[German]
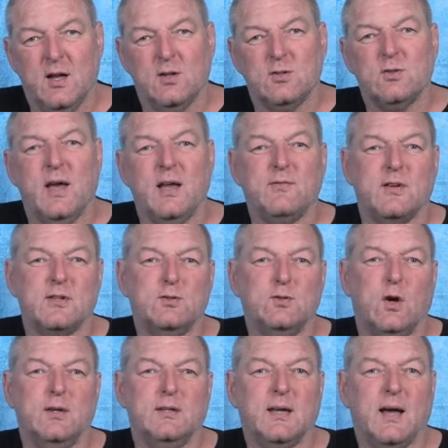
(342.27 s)
zu etwas
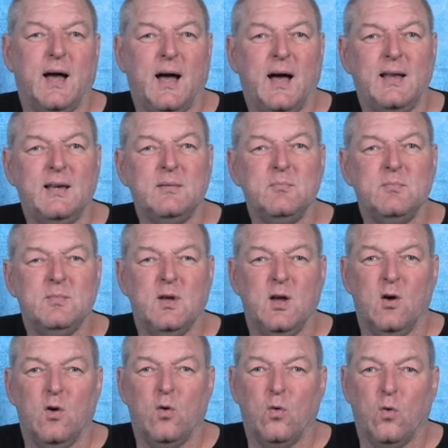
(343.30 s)
Neutralem
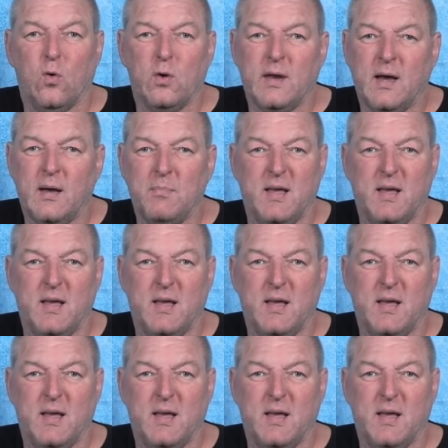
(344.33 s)
oder